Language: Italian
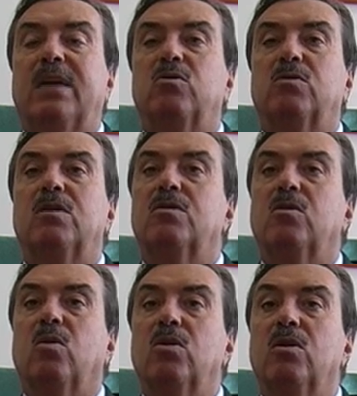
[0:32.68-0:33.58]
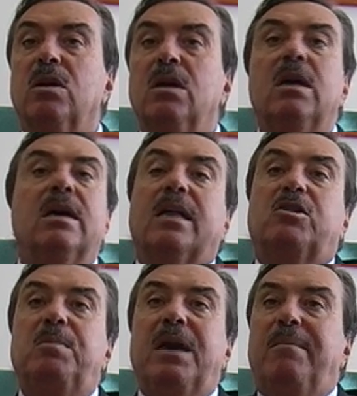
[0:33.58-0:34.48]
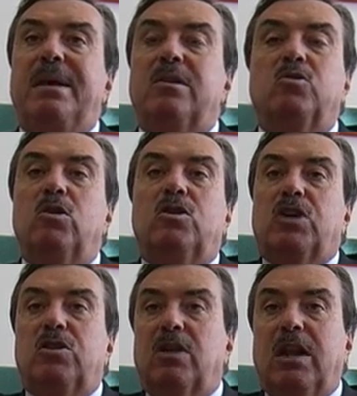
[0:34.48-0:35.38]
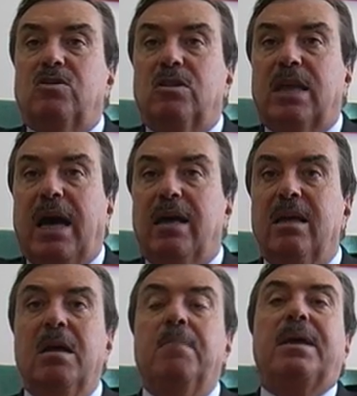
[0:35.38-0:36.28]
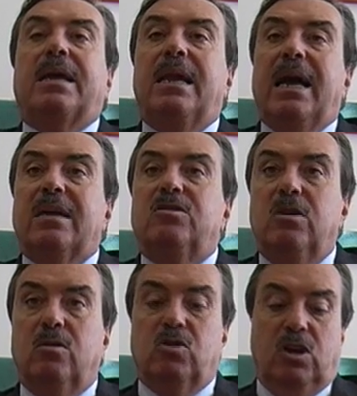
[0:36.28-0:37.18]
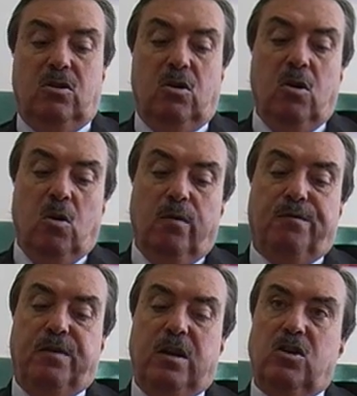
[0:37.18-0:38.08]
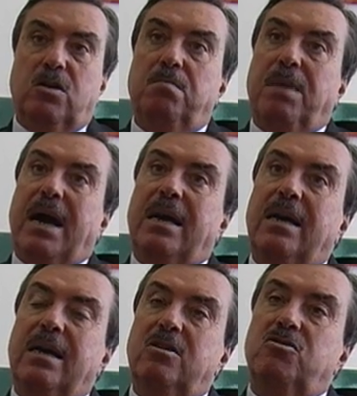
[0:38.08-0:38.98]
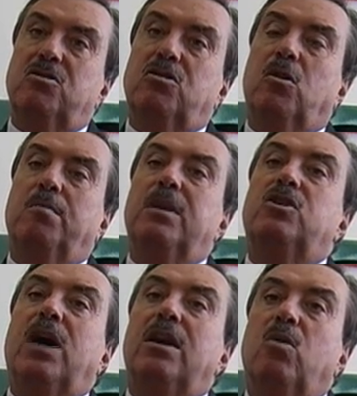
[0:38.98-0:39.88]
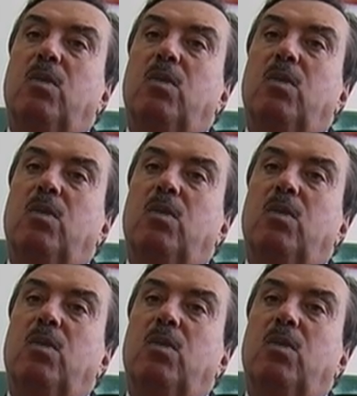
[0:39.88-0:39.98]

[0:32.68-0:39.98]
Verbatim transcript: sul territorio, che tipicamente sono il centro della città, perché è là che si concentrano uffici, banche, esercizi commerciali e